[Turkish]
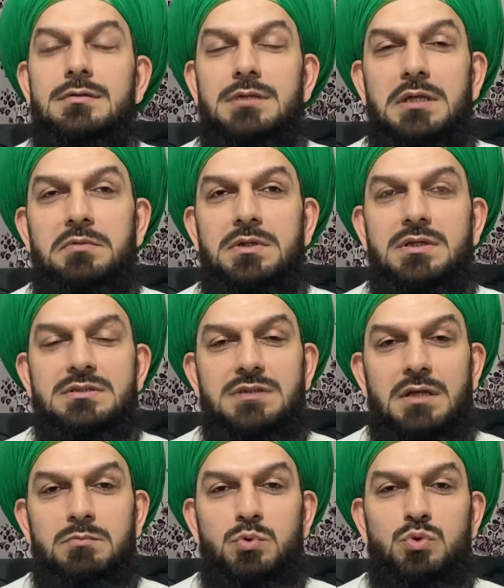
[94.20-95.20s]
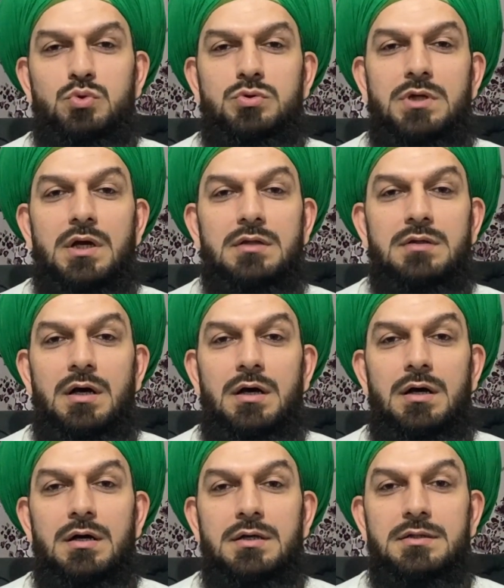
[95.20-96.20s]
demek ki sen bu
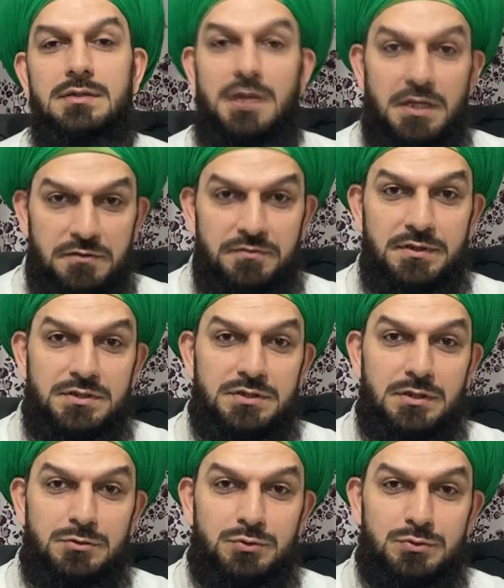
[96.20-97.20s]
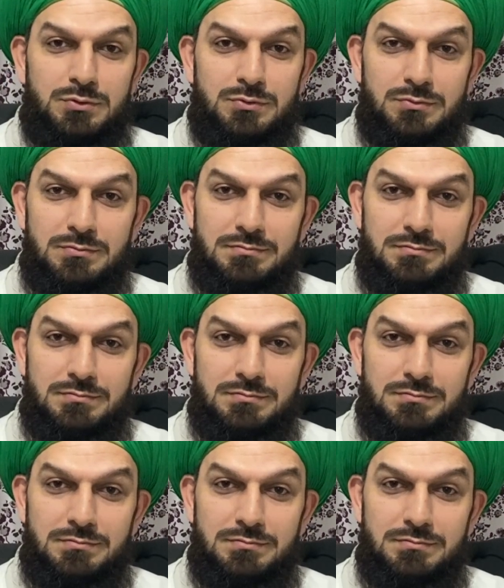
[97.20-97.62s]
dünyada keyfin için yaşıyorsun.